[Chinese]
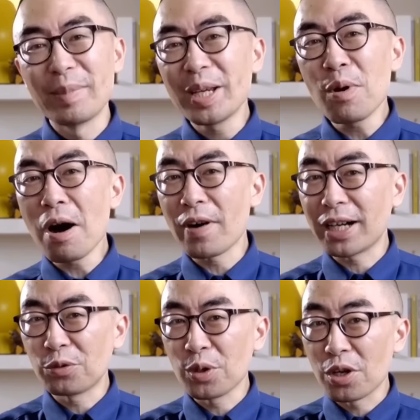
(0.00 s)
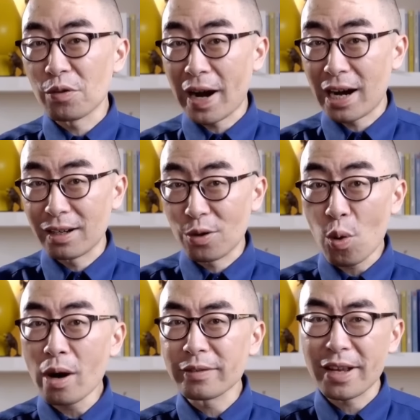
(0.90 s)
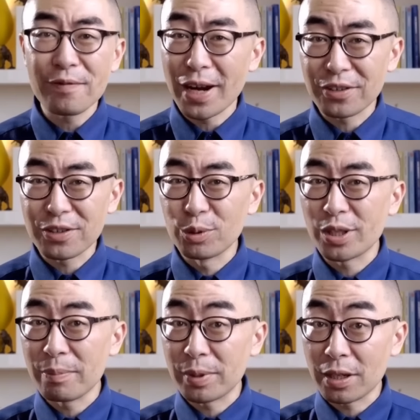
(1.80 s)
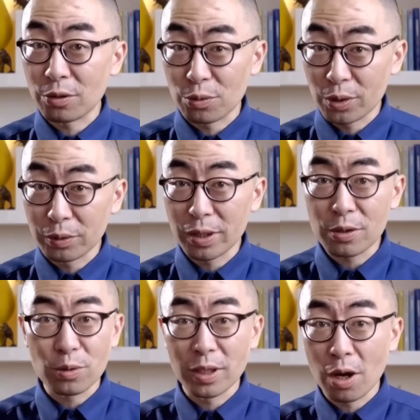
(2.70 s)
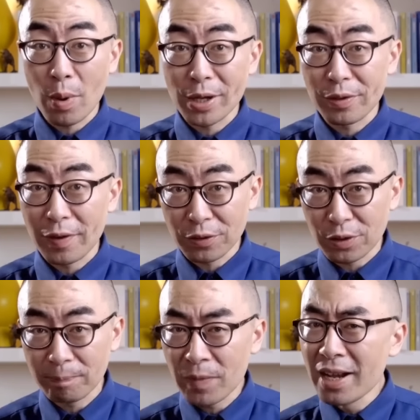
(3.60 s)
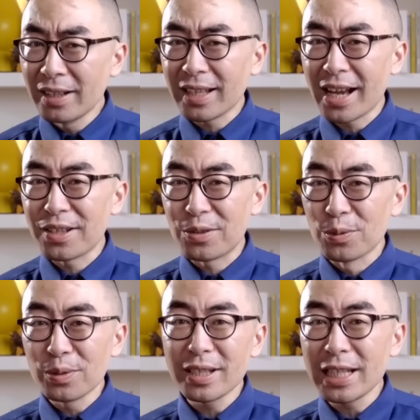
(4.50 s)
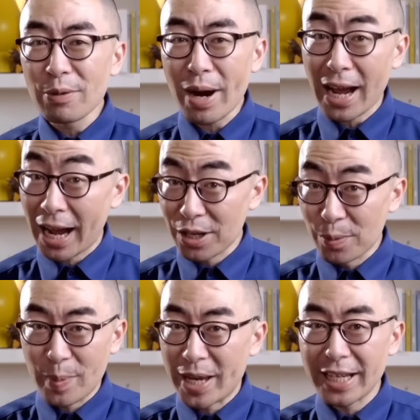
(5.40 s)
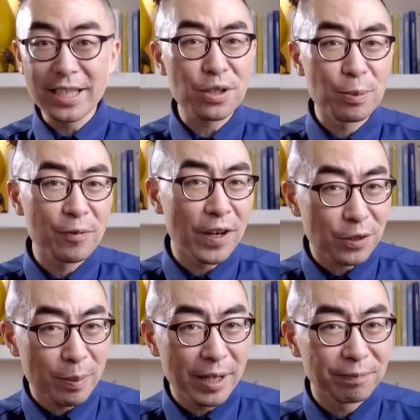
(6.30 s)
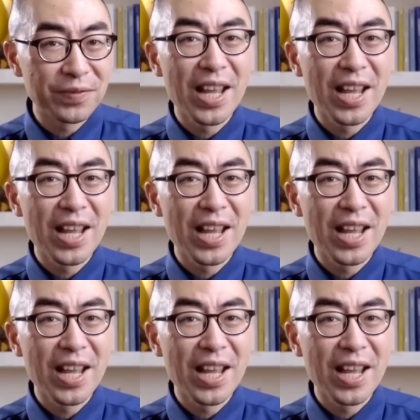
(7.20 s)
了，明挖法、盾构法和矿山法是目前比较主流的隧道挖掘方式，但除此以外还有别的什么方式吗？